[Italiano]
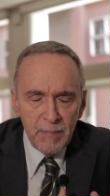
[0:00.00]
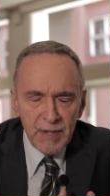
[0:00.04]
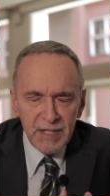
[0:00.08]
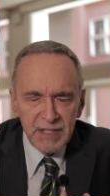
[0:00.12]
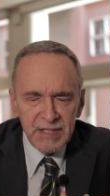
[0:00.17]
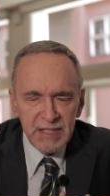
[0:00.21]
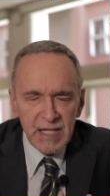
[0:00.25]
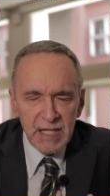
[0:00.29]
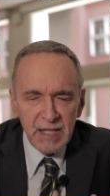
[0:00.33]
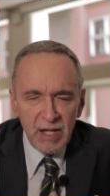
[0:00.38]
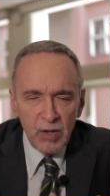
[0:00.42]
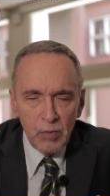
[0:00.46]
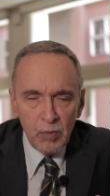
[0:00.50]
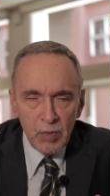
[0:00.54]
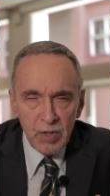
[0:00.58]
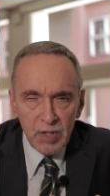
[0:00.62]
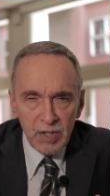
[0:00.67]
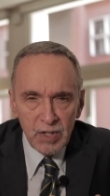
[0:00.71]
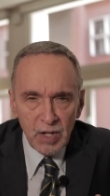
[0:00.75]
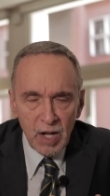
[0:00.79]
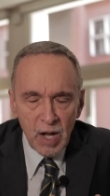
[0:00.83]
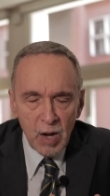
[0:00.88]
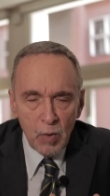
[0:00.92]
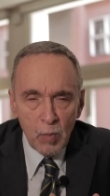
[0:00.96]
Pensate
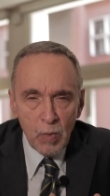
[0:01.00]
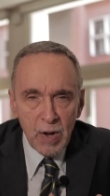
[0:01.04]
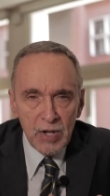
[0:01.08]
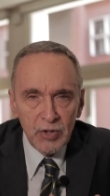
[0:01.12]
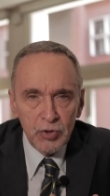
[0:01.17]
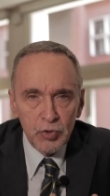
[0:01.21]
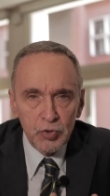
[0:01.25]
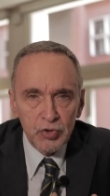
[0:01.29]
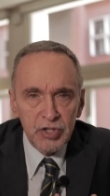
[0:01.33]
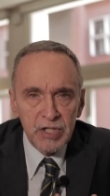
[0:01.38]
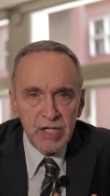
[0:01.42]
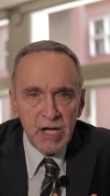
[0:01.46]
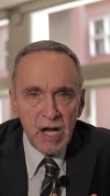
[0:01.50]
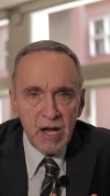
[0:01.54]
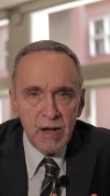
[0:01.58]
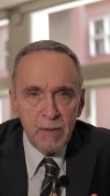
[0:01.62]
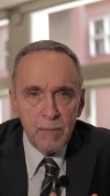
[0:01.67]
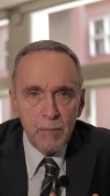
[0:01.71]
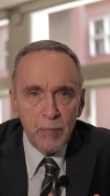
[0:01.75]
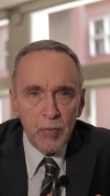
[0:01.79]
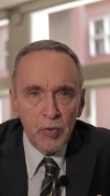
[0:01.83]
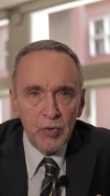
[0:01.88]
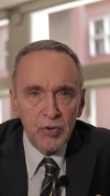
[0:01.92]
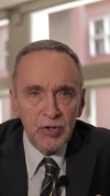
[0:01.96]
a quanto sia
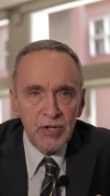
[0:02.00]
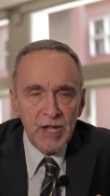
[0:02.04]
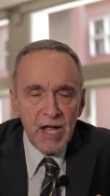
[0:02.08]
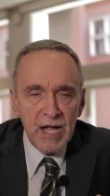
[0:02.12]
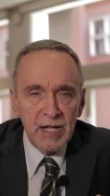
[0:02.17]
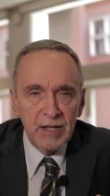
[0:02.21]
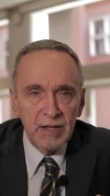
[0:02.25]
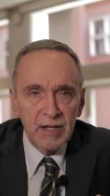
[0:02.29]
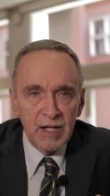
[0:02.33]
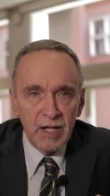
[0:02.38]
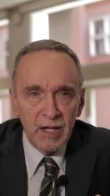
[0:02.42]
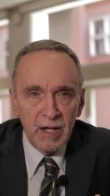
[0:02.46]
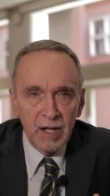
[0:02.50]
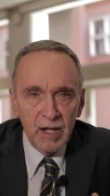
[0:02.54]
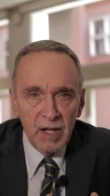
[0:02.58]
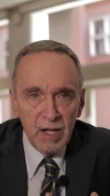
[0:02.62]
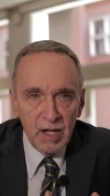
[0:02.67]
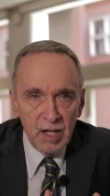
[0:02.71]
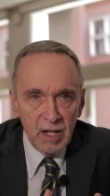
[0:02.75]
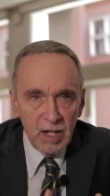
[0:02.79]
importante